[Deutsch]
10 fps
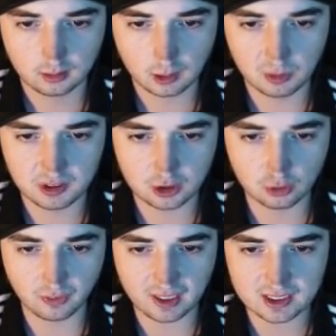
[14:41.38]
Der müsste jetzt
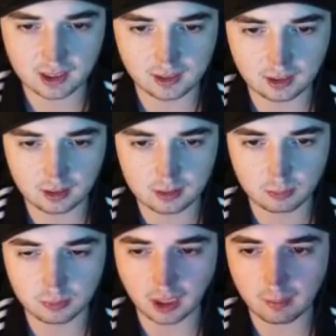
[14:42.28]
schon weiß Ach. sein. Der hat jetzt
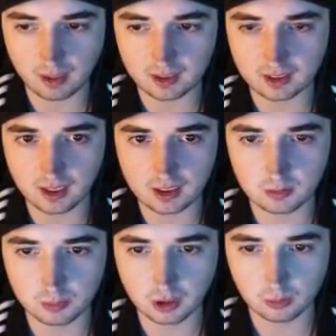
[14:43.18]
3x31
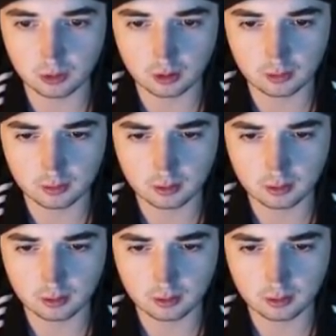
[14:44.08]
Ach, Blau das war's wohl